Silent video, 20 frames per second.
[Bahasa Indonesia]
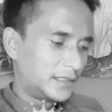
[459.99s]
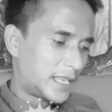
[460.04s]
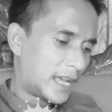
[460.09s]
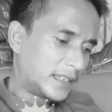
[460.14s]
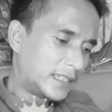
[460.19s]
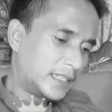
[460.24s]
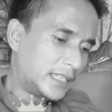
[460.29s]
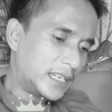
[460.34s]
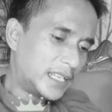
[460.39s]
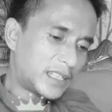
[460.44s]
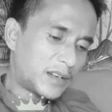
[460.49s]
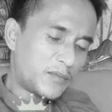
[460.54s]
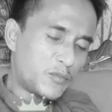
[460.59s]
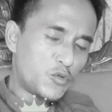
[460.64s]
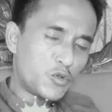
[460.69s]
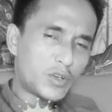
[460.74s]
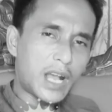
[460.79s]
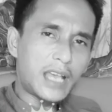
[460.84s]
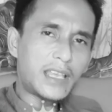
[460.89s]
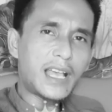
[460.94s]
yang kiri
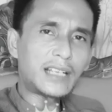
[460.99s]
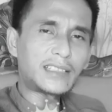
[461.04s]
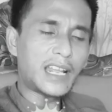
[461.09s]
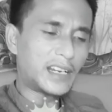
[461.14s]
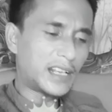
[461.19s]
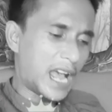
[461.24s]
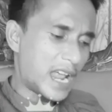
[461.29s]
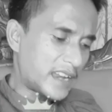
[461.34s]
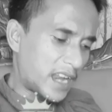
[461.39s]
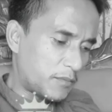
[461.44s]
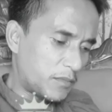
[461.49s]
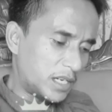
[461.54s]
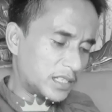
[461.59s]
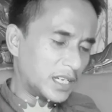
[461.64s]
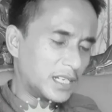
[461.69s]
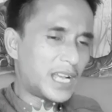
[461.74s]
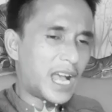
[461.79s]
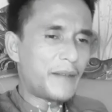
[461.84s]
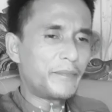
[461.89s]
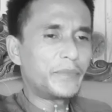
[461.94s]
terbuka, yang kanan
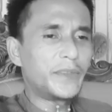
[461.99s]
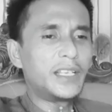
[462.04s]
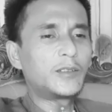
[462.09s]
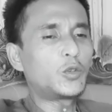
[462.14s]
menggenggam,